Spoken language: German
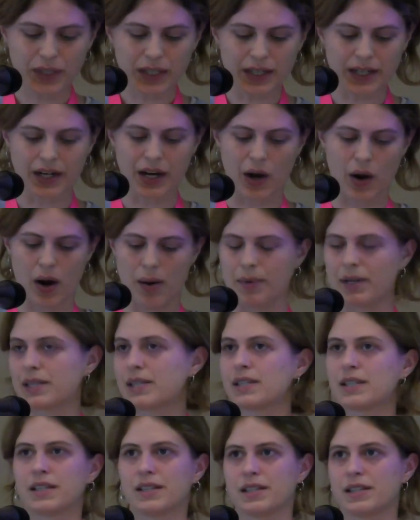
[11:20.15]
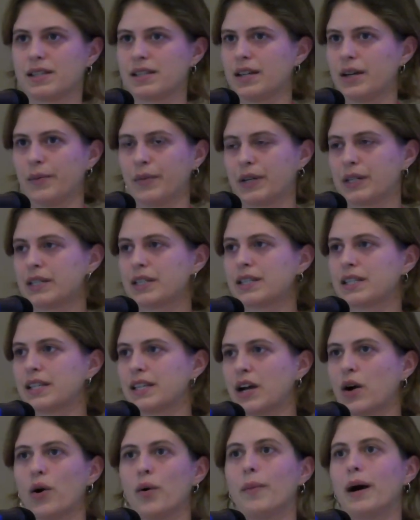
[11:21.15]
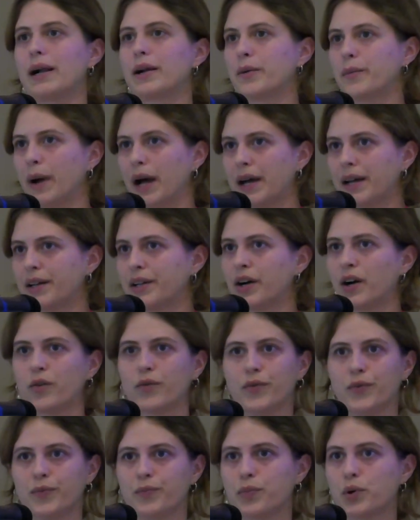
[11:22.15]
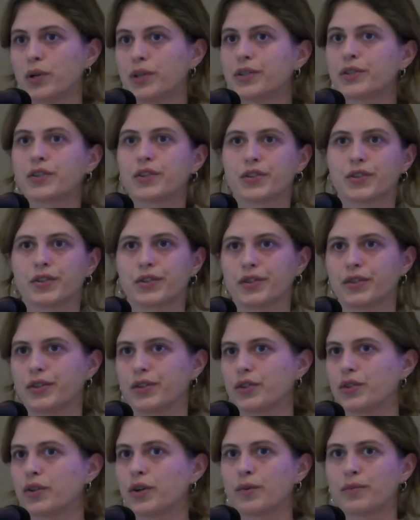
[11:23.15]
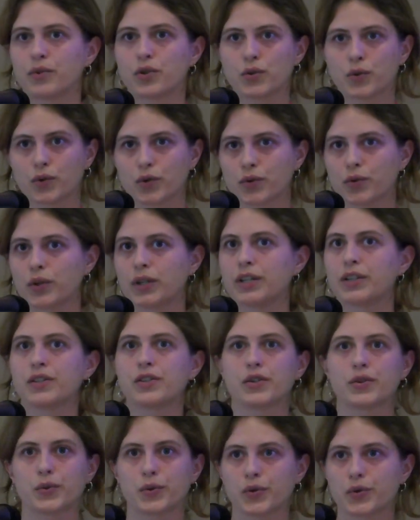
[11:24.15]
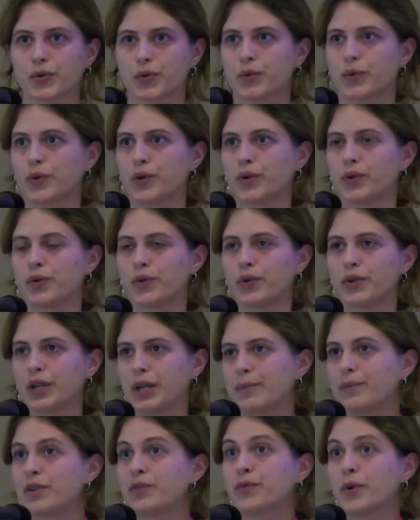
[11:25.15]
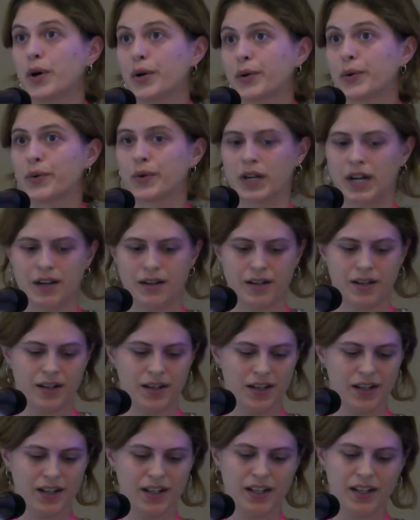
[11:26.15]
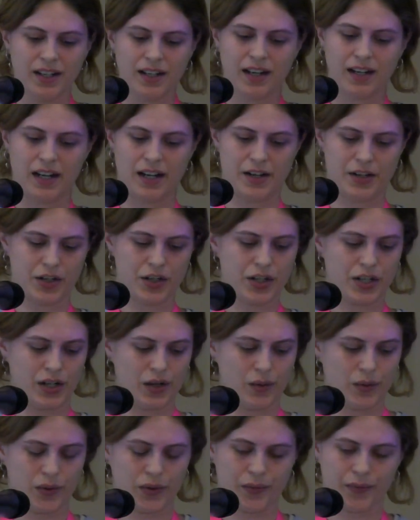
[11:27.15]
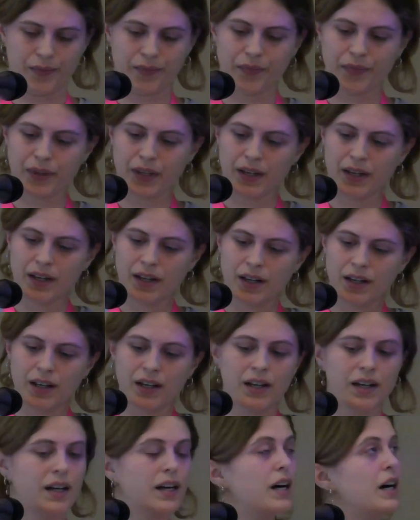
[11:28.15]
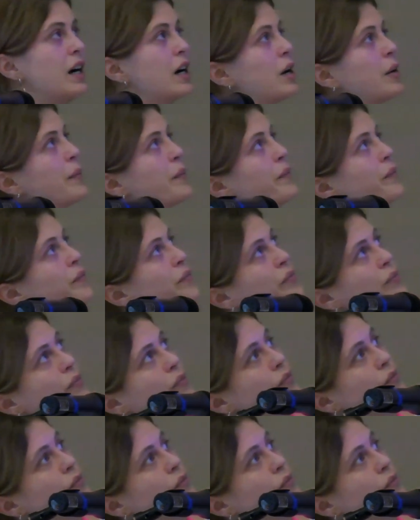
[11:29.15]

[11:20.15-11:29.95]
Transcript: Genau, aber es, es ähm, richtet sich auch im Allgemeinen auf politische ähm, Strukturen, Institutionen und eben die Forderung nach Gleichstellung. Ähm,